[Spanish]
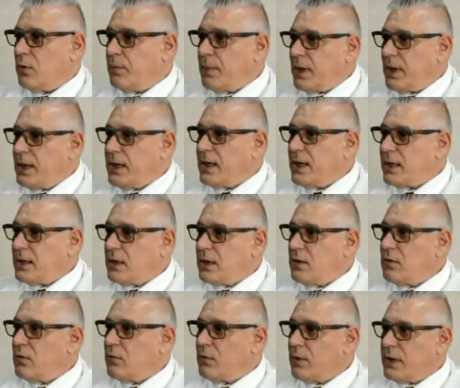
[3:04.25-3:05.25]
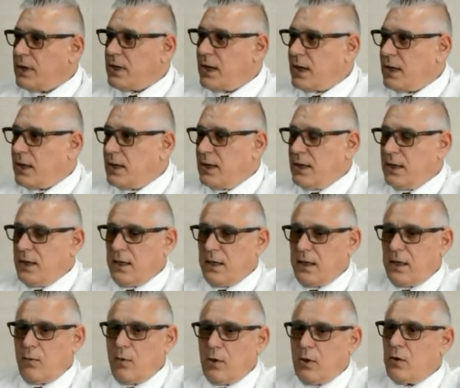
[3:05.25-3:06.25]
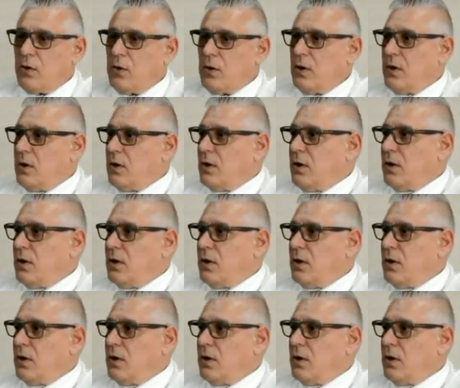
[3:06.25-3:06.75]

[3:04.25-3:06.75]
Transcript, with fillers: Digo, peligra teniendo en cuenta que bueno,